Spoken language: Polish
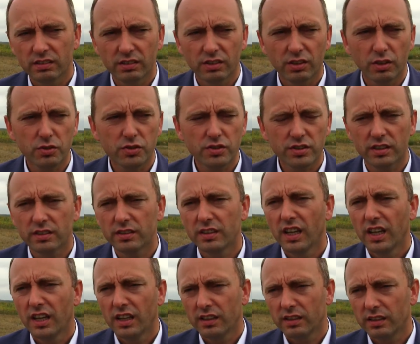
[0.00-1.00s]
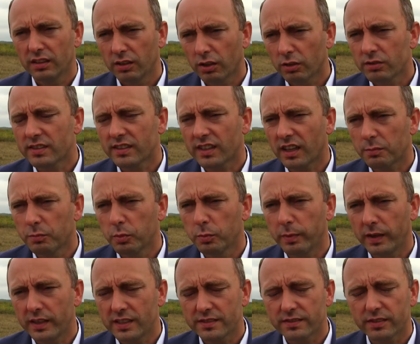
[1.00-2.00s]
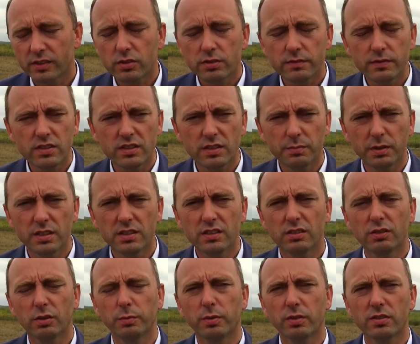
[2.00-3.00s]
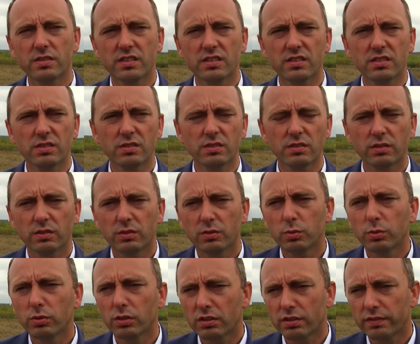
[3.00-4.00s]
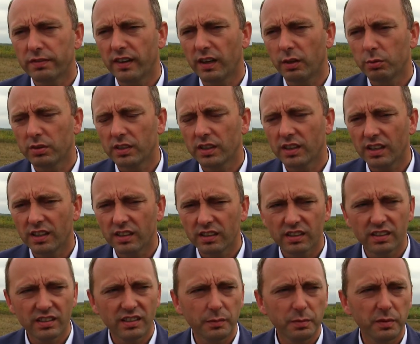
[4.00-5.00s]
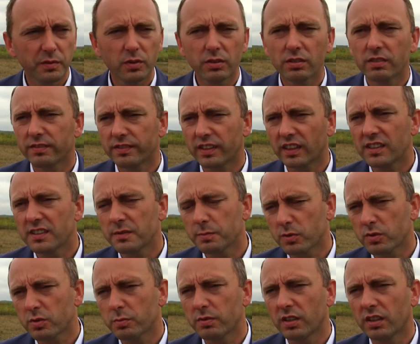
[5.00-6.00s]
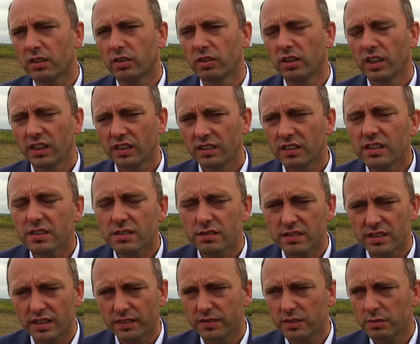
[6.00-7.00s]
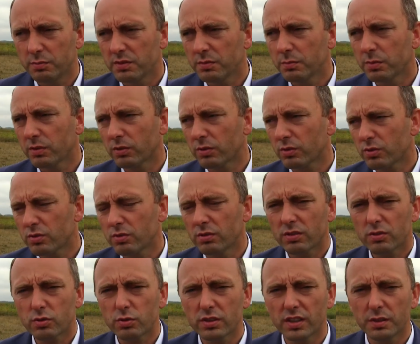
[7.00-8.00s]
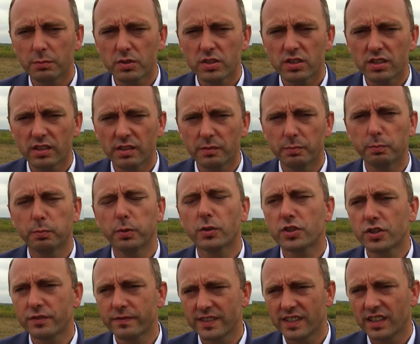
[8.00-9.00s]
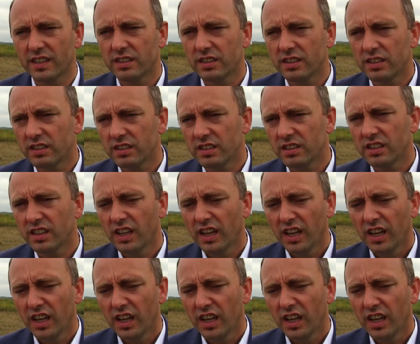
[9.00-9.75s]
roszczeń od Skarbu Państwa. Oczywiście będzie to proces długotrwały, ale na pewno w taki sposób tego nie zostawimy, bo no, czujemy się pokrzywdzeni i,